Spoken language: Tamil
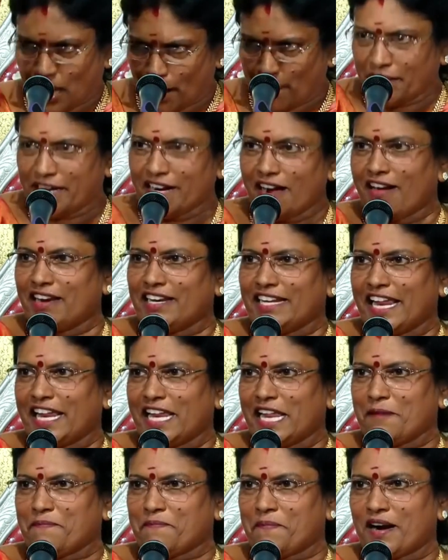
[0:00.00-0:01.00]
தமிழால்
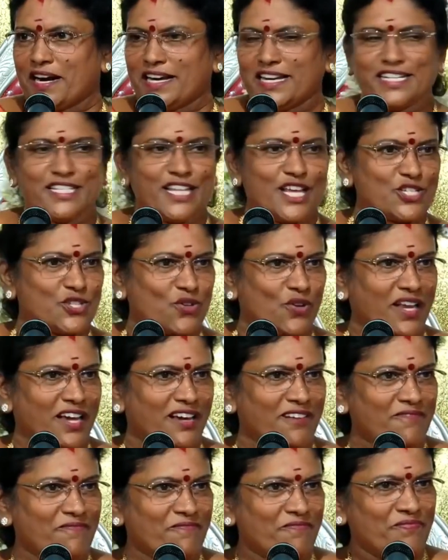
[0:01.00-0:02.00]
என்னை பாடுன்னா சொன்னான்